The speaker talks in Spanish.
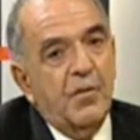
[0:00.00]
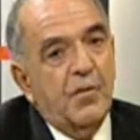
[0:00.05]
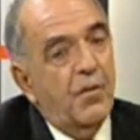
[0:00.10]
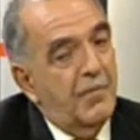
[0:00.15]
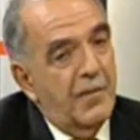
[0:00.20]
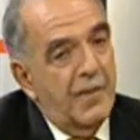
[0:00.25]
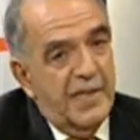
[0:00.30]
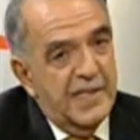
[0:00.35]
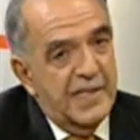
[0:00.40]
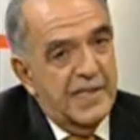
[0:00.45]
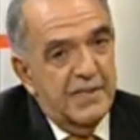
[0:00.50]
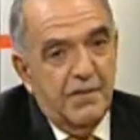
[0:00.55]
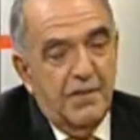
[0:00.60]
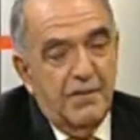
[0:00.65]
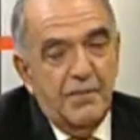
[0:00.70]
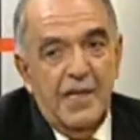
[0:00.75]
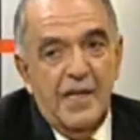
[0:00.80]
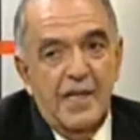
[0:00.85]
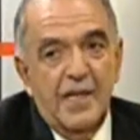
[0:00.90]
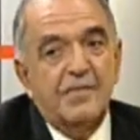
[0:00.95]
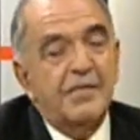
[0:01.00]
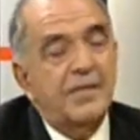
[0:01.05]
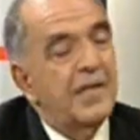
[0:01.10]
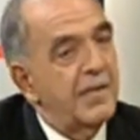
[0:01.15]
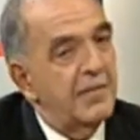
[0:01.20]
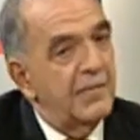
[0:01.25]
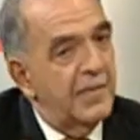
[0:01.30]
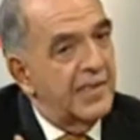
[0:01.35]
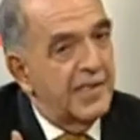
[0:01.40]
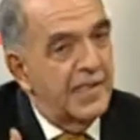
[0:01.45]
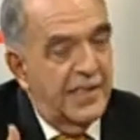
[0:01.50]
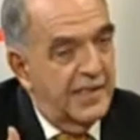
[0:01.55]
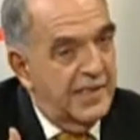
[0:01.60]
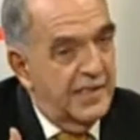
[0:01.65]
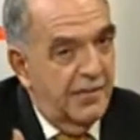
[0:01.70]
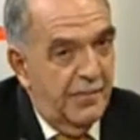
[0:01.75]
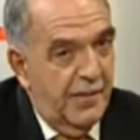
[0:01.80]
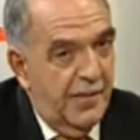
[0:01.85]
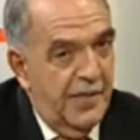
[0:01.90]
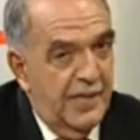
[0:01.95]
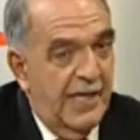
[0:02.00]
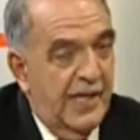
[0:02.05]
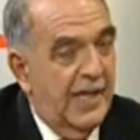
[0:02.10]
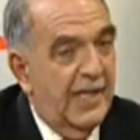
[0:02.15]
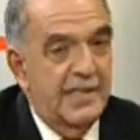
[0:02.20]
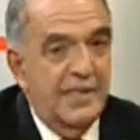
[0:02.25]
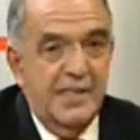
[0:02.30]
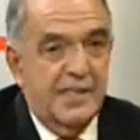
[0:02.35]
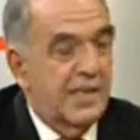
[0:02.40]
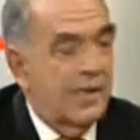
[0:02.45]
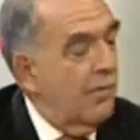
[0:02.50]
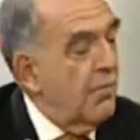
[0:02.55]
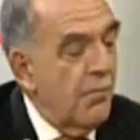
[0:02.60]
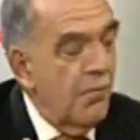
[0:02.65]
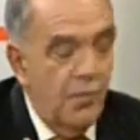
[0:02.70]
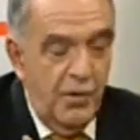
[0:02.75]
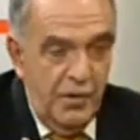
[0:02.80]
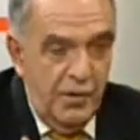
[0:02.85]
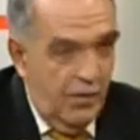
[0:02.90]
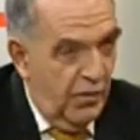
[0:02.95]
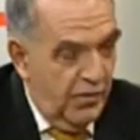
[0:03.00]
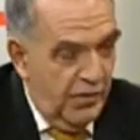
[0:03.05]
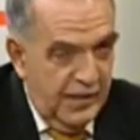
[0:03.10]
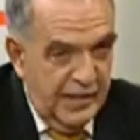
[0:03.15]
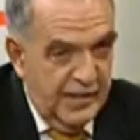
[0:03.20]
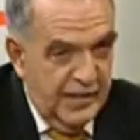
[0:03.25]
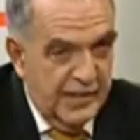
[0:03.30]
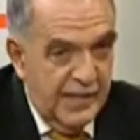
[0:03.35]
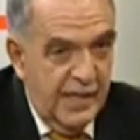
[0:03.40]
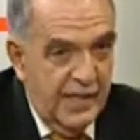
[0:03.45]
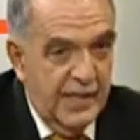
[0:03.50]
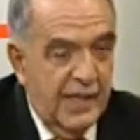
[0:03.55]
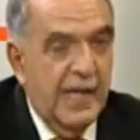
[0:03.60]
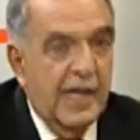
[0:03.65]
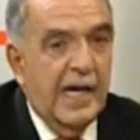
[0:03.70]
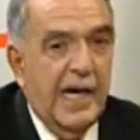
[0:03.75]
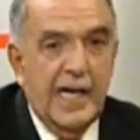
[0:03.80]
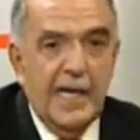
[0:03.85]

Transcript: con madres de familia. Felizmente en este país la gente está muy organizada.